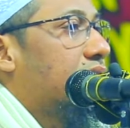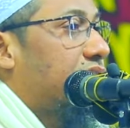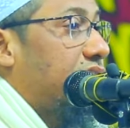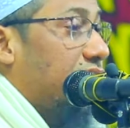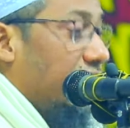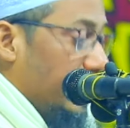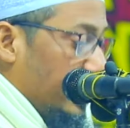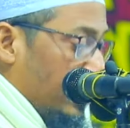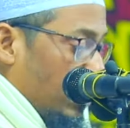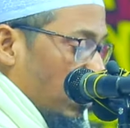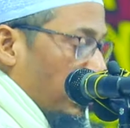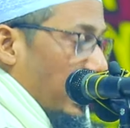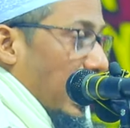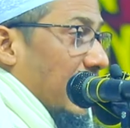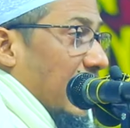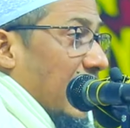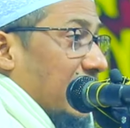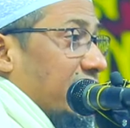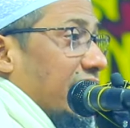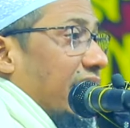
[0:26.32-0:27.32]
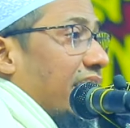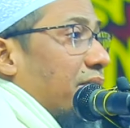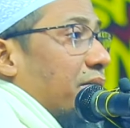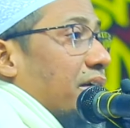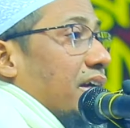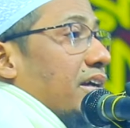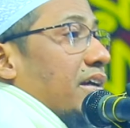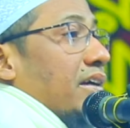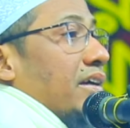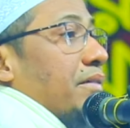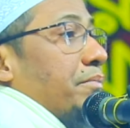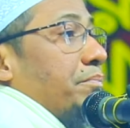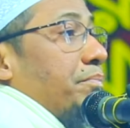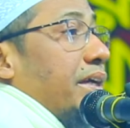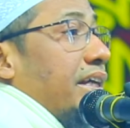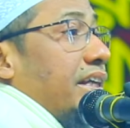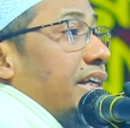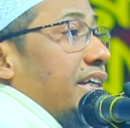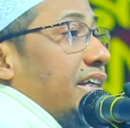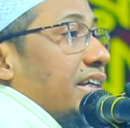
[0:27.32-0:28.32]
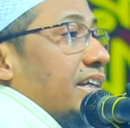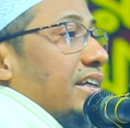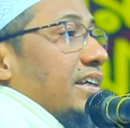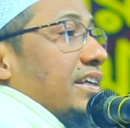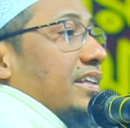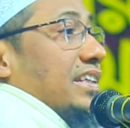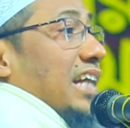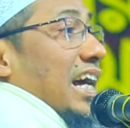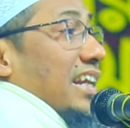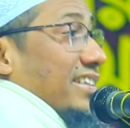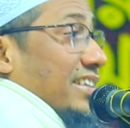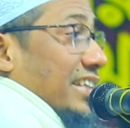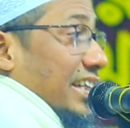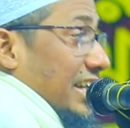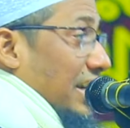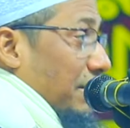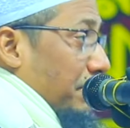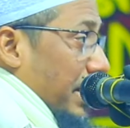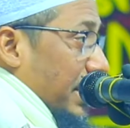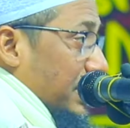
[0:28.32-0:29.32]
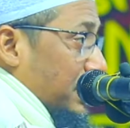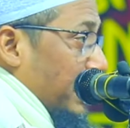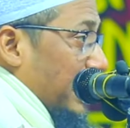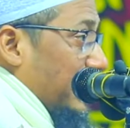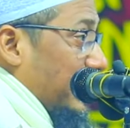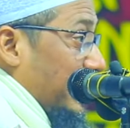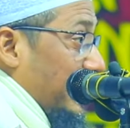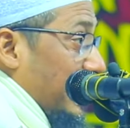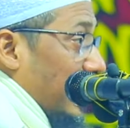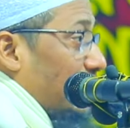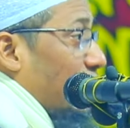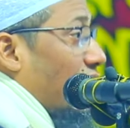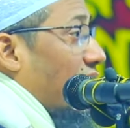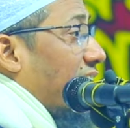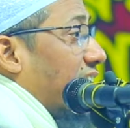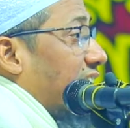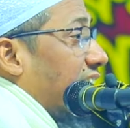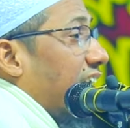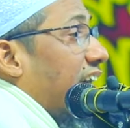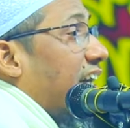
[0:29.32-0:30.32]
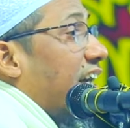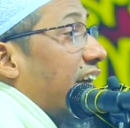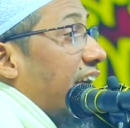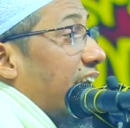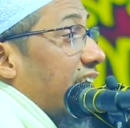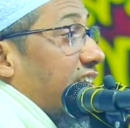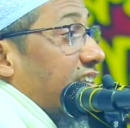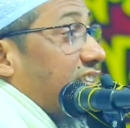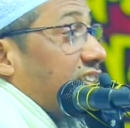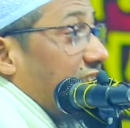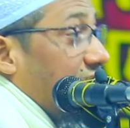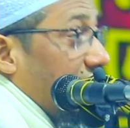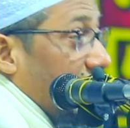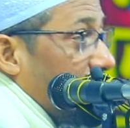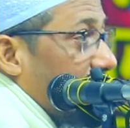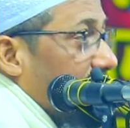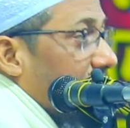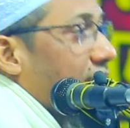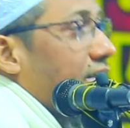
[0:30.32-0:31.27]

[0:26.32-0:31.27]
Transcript: যে তোমার হাতের বিড়ি তার থেকে মেজবাতি দিয়ে দরায় দেয় এতে সিটিং